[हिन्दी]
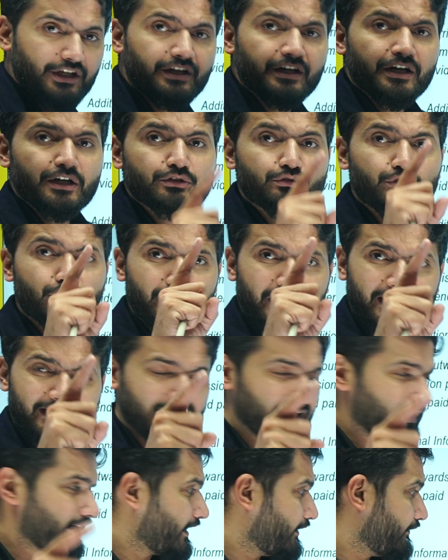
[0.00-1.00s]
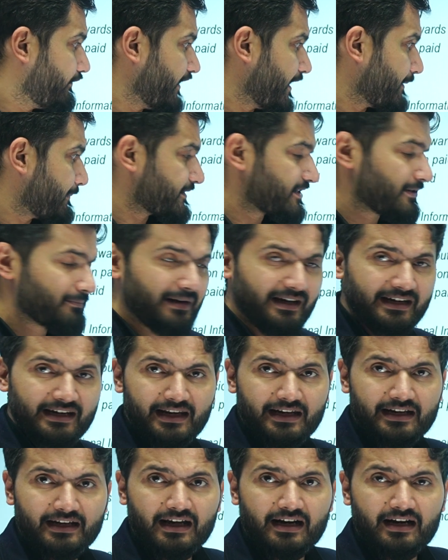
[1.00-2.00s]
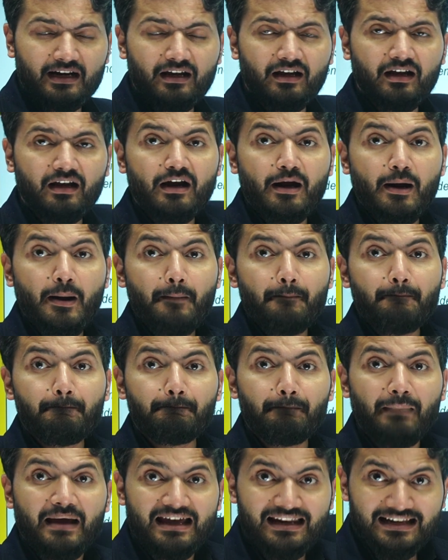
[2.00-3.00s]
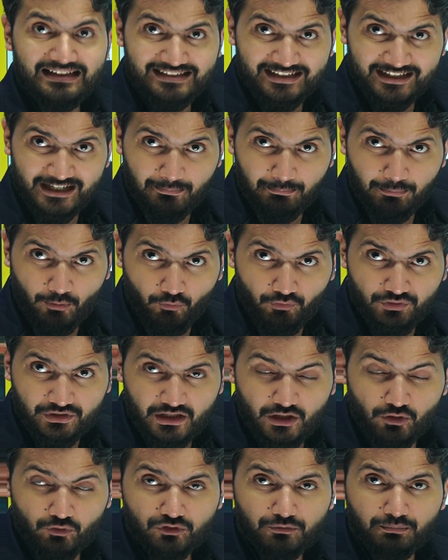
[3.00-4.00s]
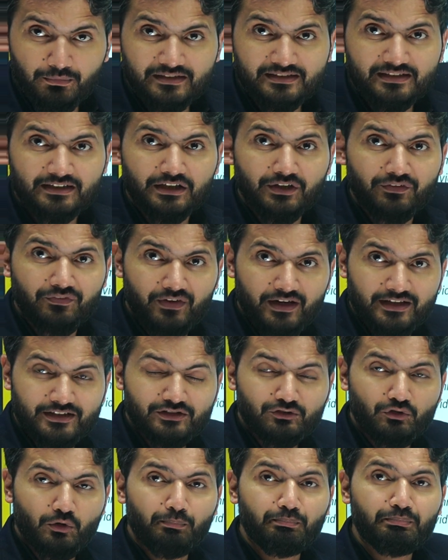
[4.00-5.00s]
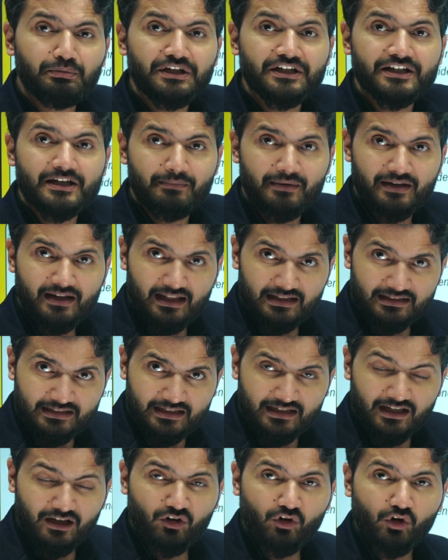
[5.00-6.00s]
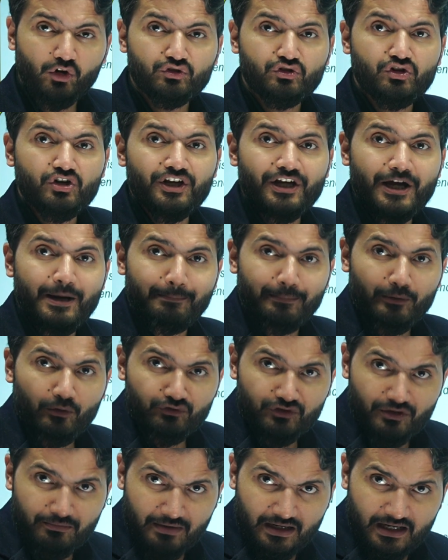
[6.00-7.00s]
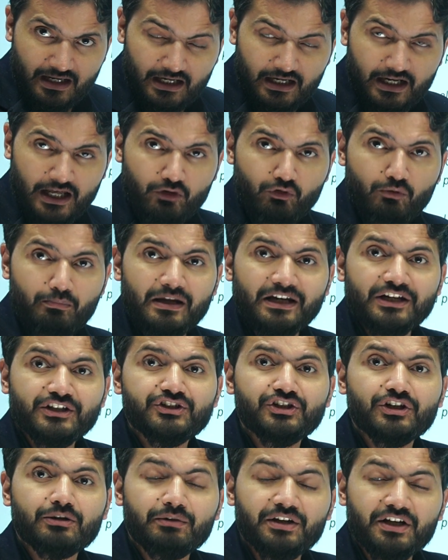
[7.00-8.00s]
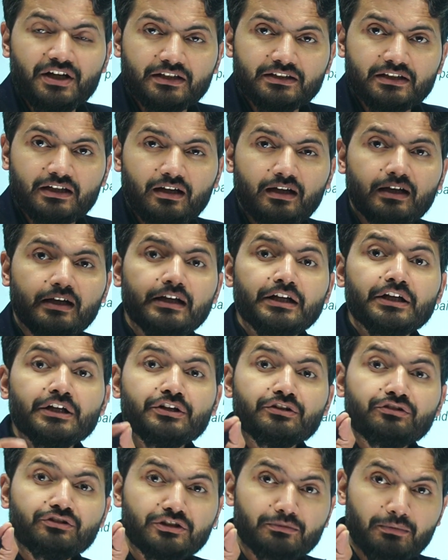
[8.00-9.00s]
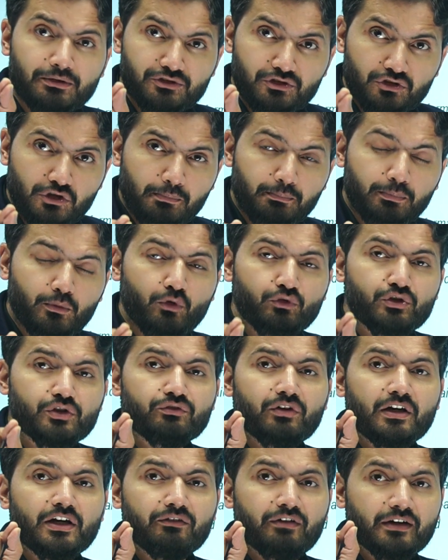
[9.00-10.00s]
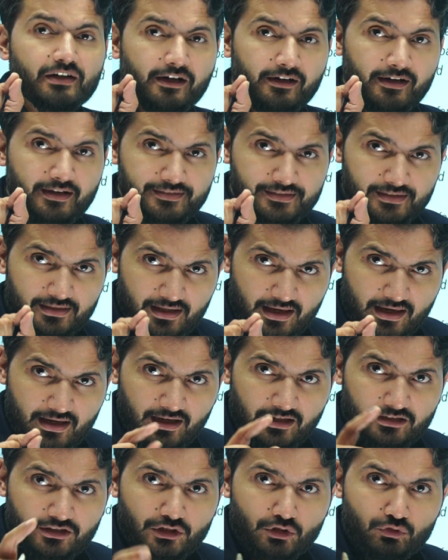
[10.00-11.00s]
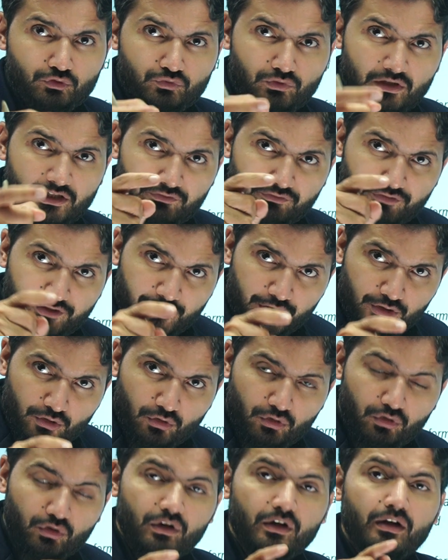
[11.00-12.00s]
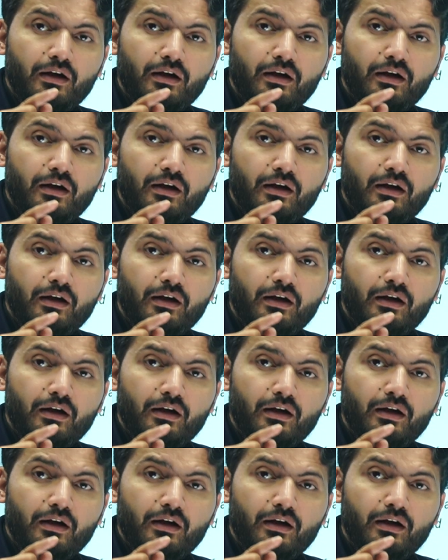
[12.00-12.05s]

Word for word: नहीं तो डेटर का 5% परसेंट मेंटेन करना पहले से अगर प्रोविजन है उसमें से डिफरेंस को पीएनएल में डाल देना और जो नया प्रोविजन बनाना है वो बैलेंस शीट में दिखा देना जिस बच्चे को प्रोजन वाली वर्किंग ढंग से नहीं आती तो उस वाली वीडियो